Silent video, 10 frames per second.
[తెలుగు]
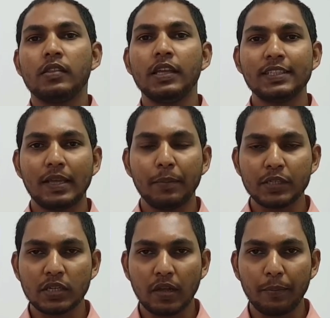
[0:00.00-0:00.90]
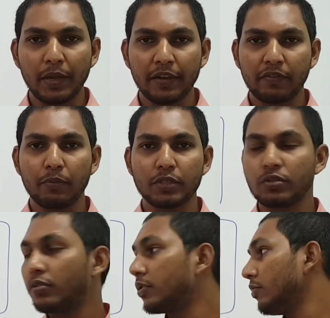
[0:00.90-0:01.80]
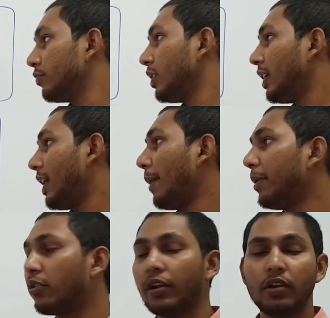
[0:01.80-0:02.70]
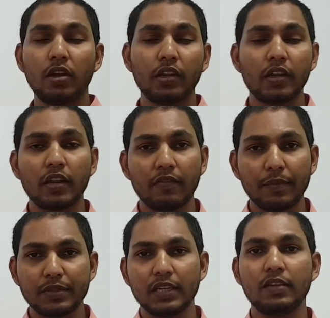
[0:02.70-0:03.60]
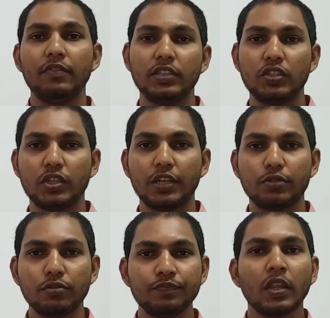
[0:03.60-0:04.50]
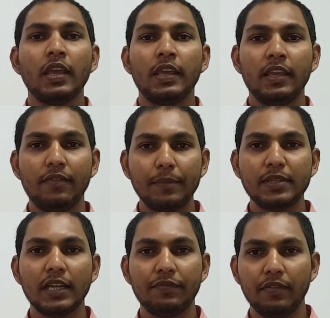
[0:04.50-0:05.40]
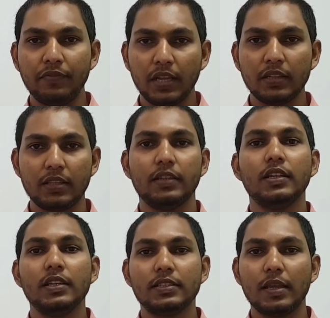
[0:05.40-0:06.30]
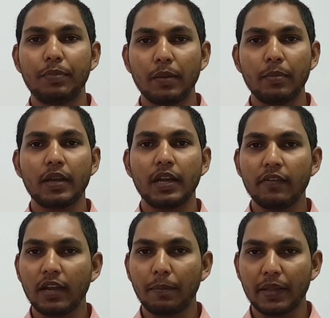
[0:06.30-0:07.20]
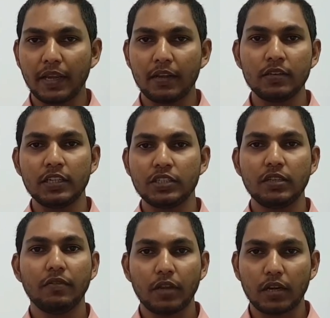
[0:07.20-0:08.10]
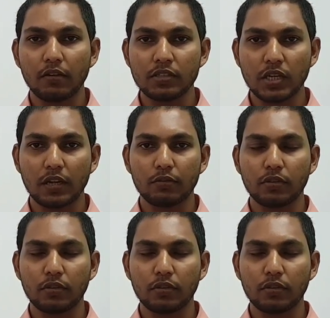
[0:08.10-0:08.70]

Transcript: దీనికి సంబంధించిన కంప్లీట్ ఇన్ఫర్మేషన్ కోసం ఈ హ్యాపీ కాయిన్ డాట్ ఇన్ అనే ని విజిట్ చేయొచ్చు ఈ వెబ్సైట్ ఫిఫ్టీన్త్ సెప్టెంబర్ రెండు వేల పదిహేడు నుంచి వర్క్ స్టార్ట్